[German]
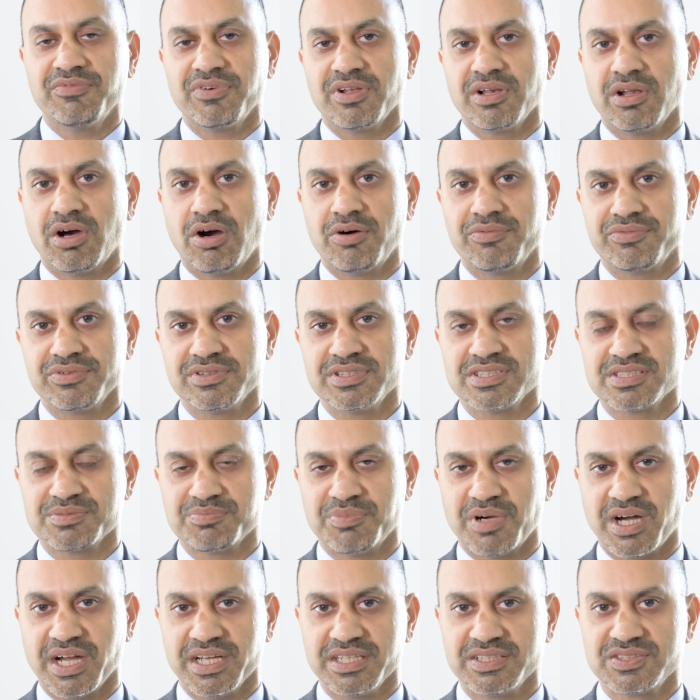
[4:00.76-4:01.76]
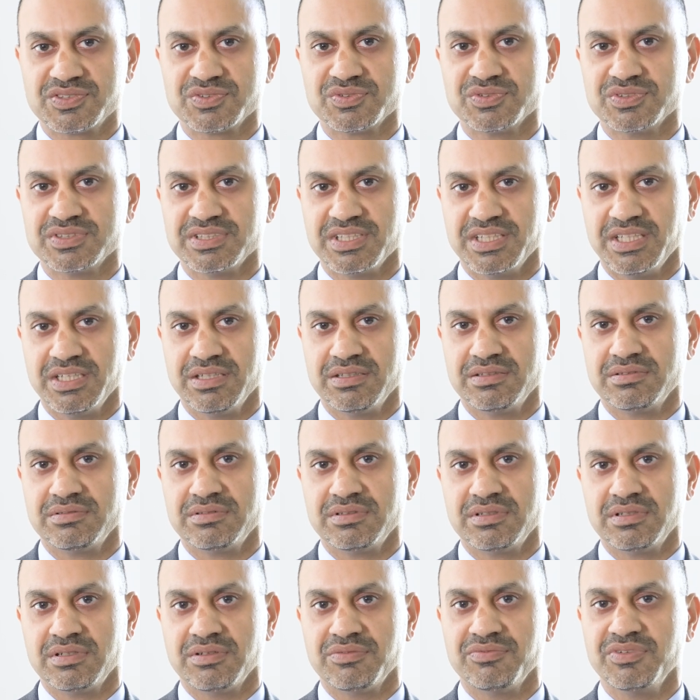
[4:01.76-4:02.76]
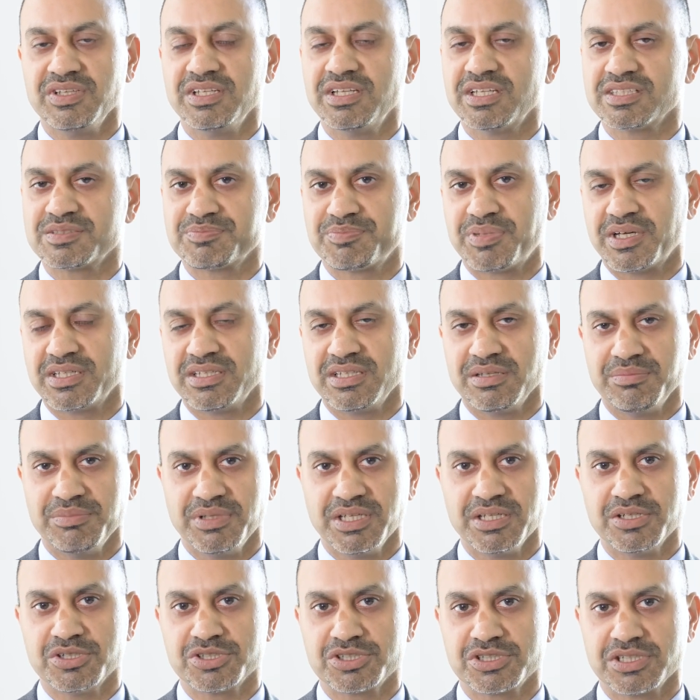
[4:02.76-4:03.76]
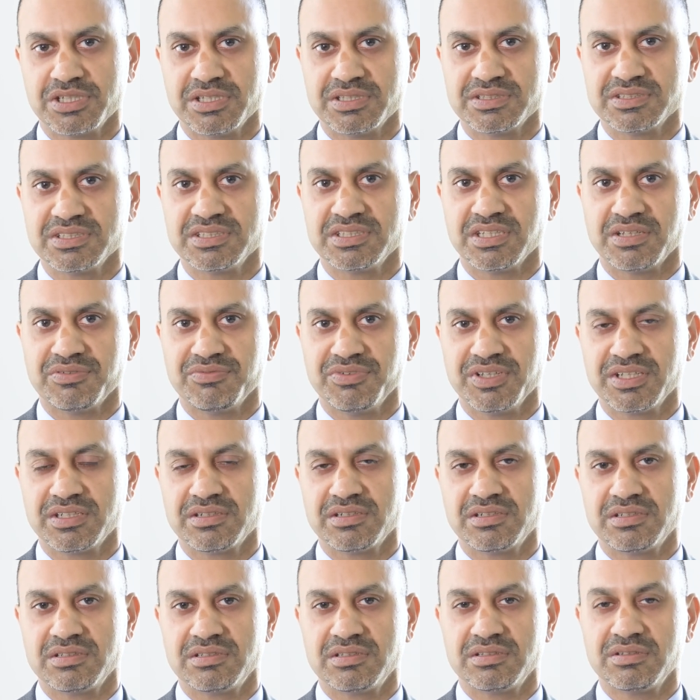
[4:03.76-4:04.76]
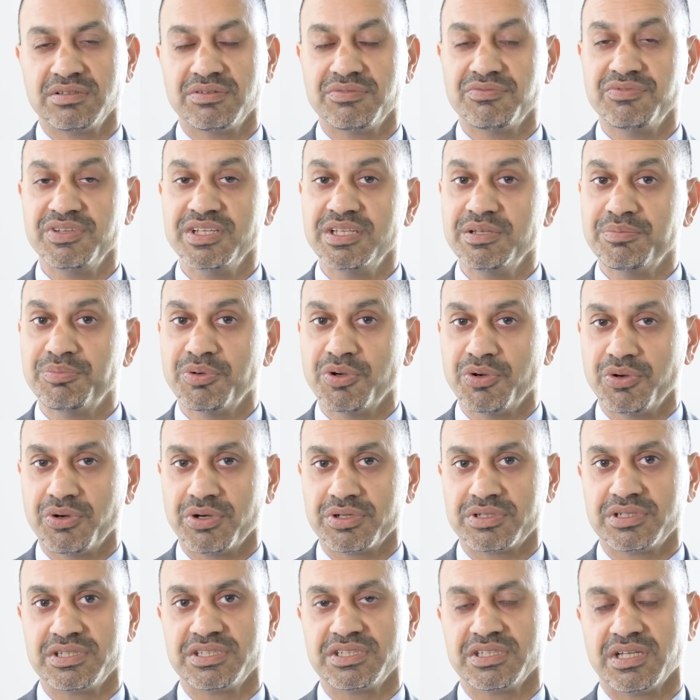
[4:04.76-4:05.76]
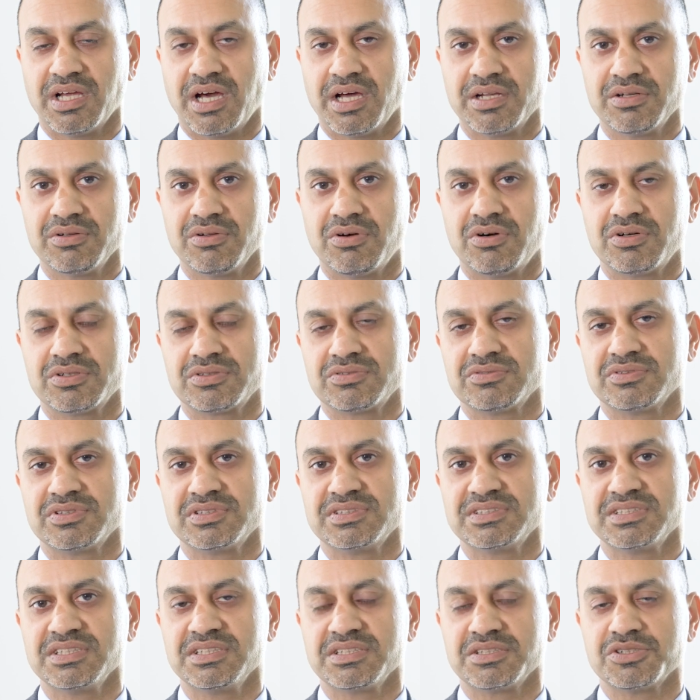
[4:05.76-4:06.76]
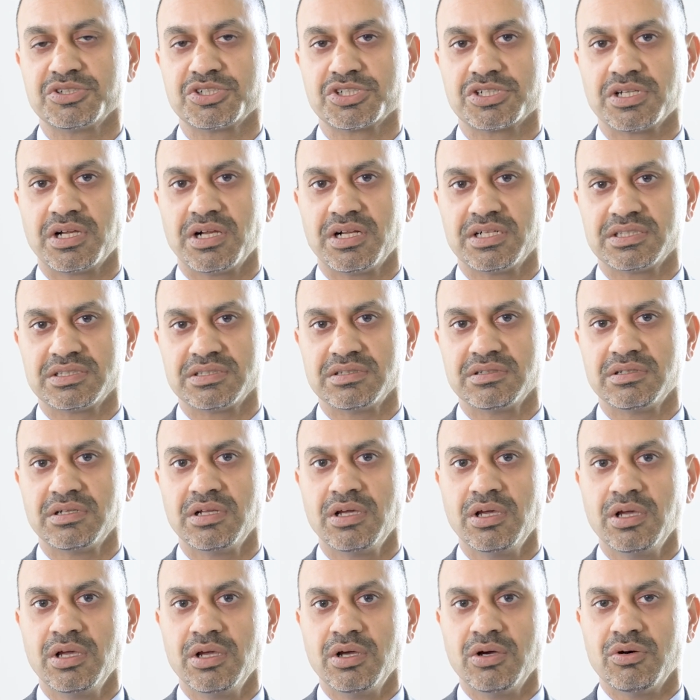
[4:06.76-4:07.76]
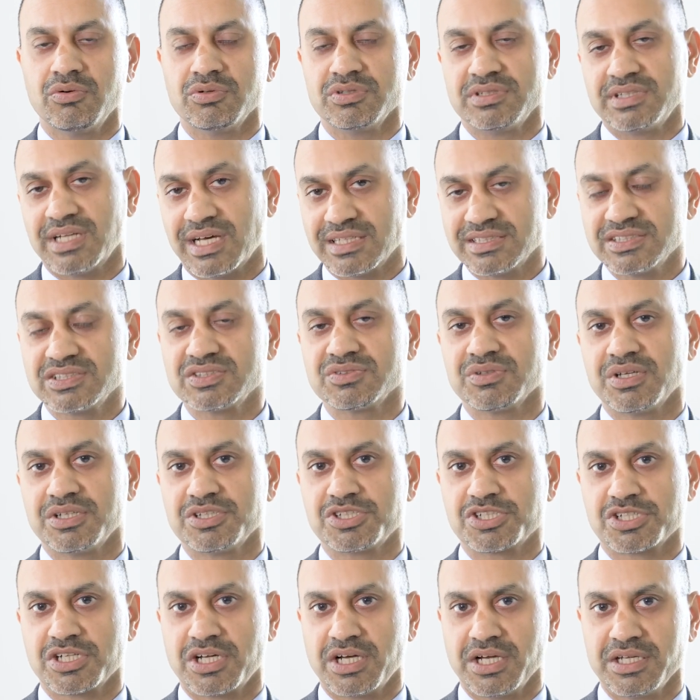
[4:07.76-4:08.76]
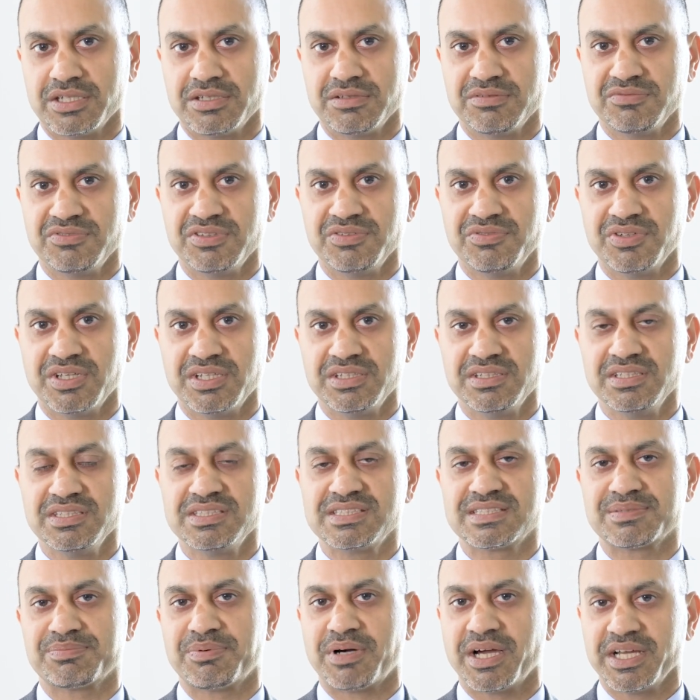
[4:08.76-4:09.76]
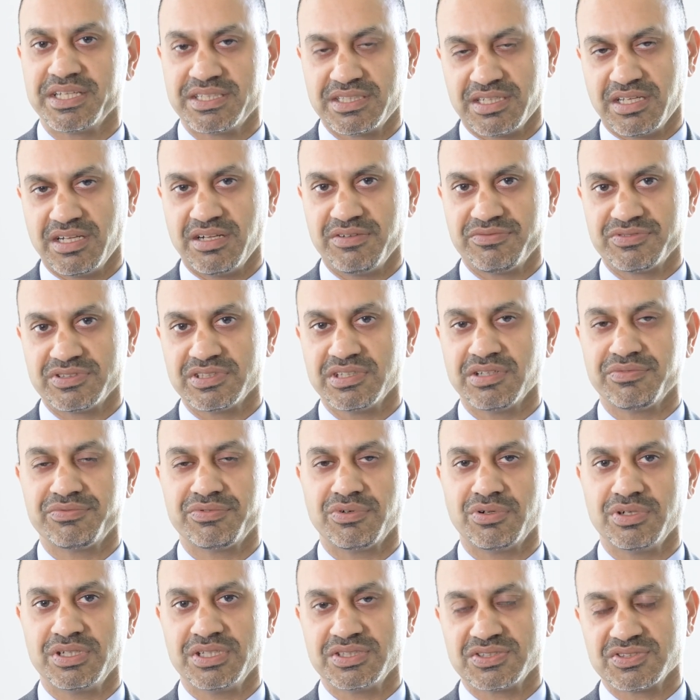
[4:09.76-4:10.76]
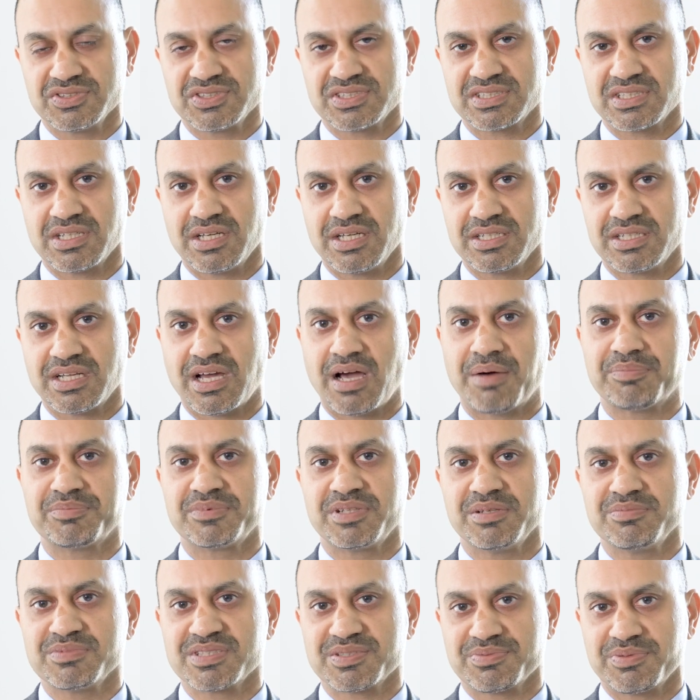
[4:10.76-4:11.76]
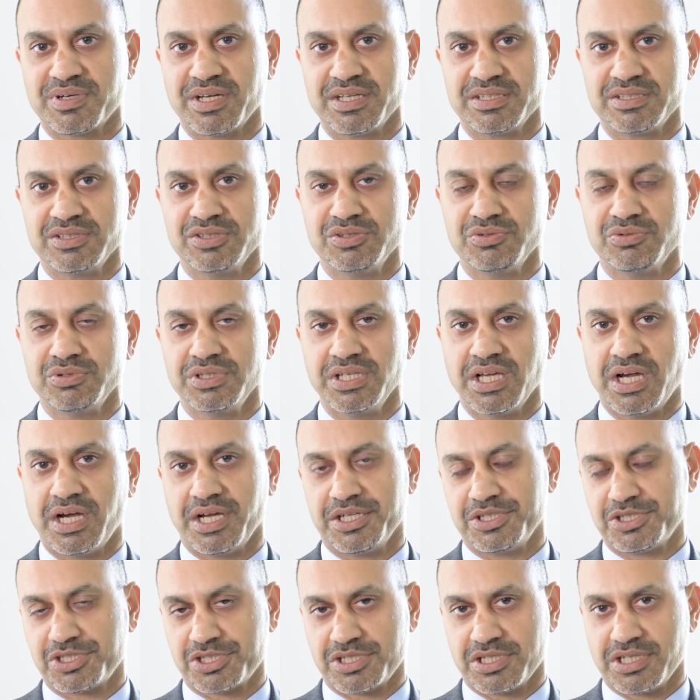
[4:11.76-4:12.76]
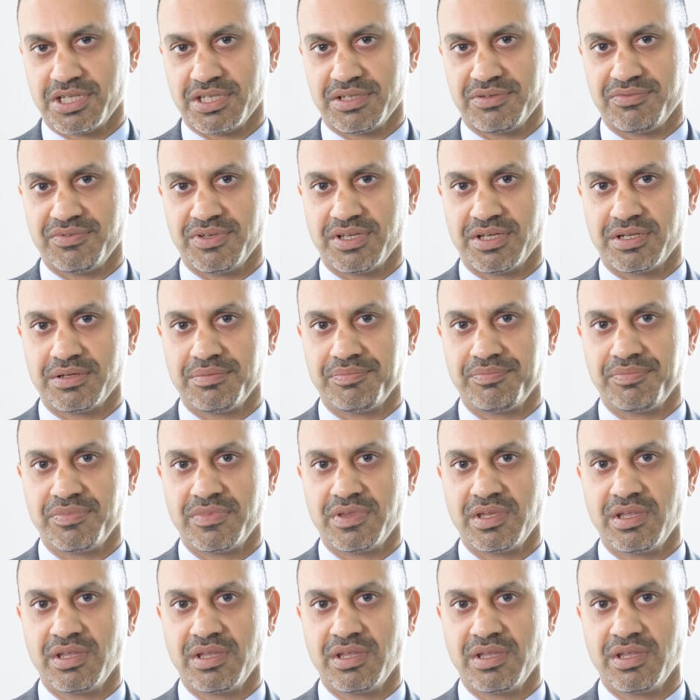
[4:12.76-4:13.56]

Verlaufe des Mai zu sehen, wie das Pandemiegeschehen sich entwickelt, wie die behördlichen Anordnungen sich gestalten und dann zu entscheiden, wie wir in die zweite Hälfte der Vorlesungszeit ab dem 2. Juni einsteigen werden.